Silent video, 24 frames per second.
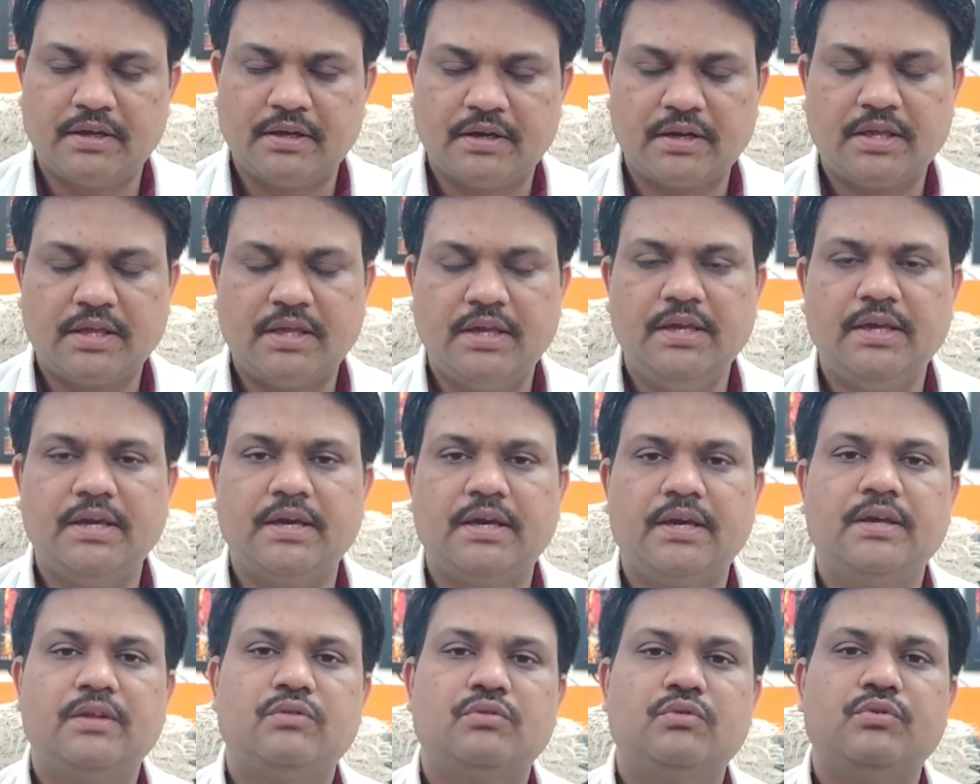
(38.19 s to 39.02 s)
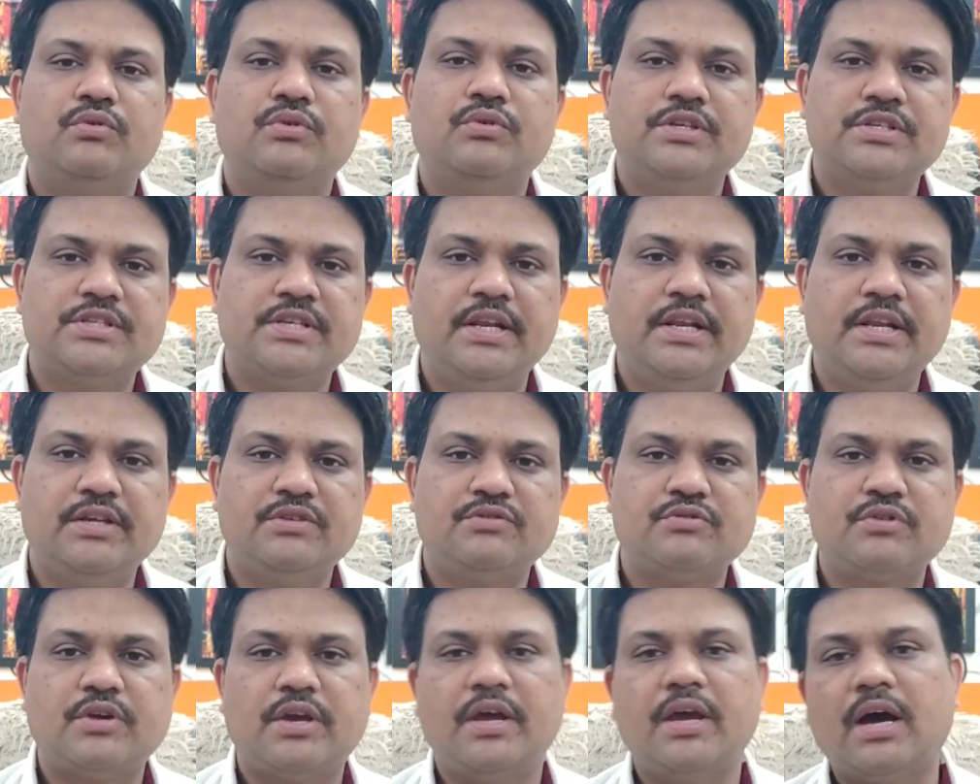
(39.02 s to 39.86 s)
रखी हैं तो इसीलिए
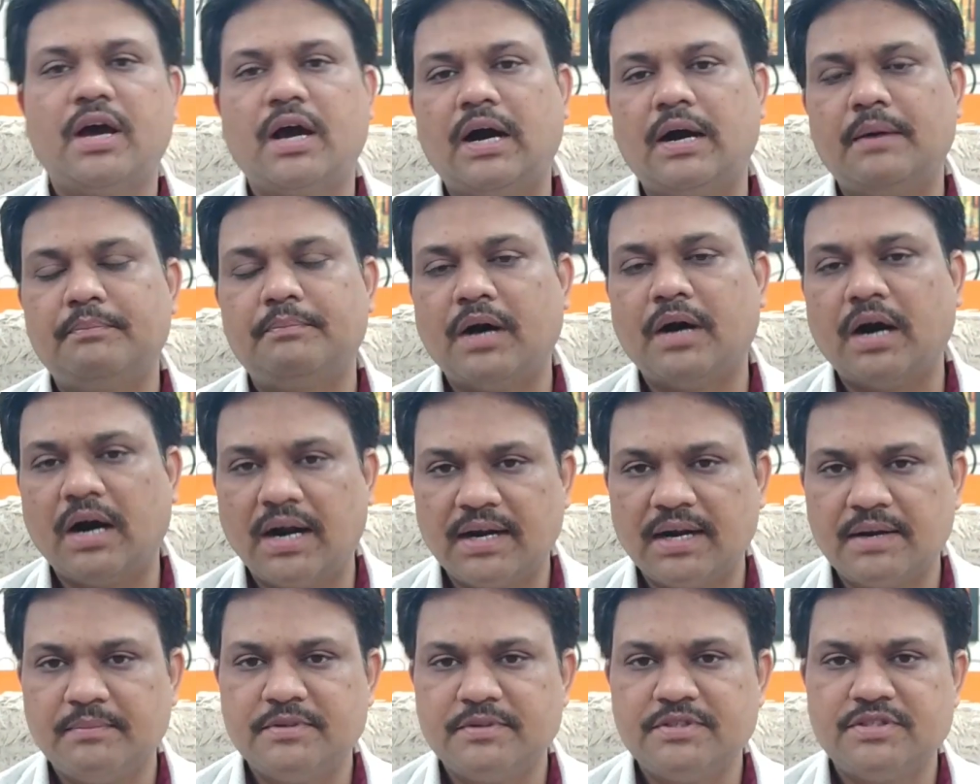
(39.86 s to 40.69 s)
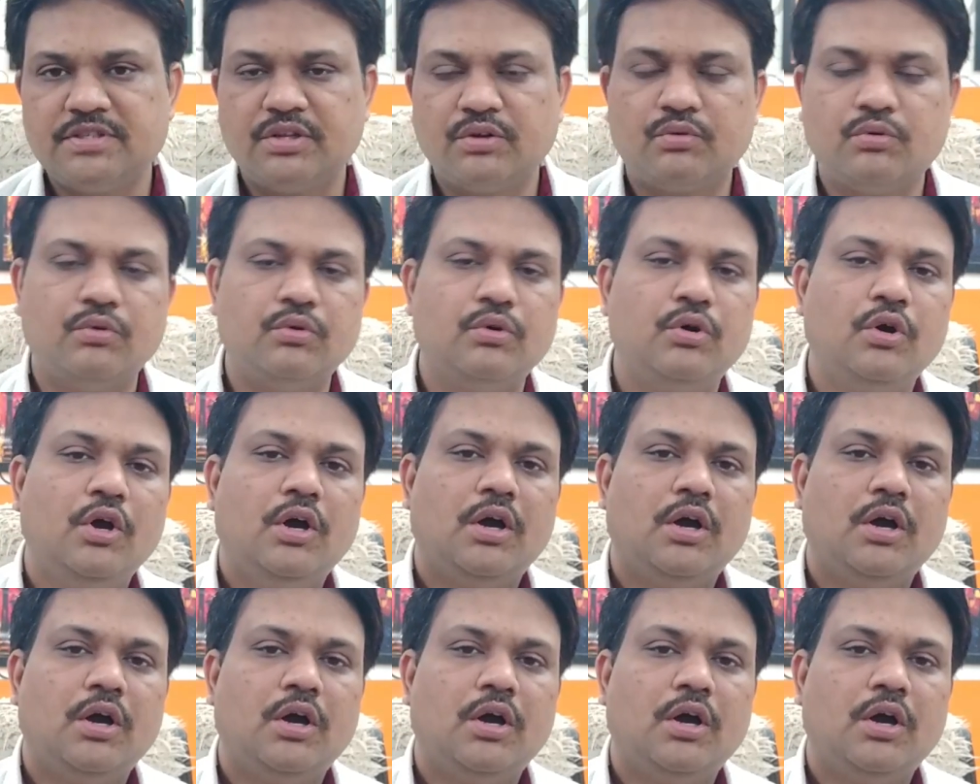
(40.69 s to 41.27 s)
जो है आप आठ बजने को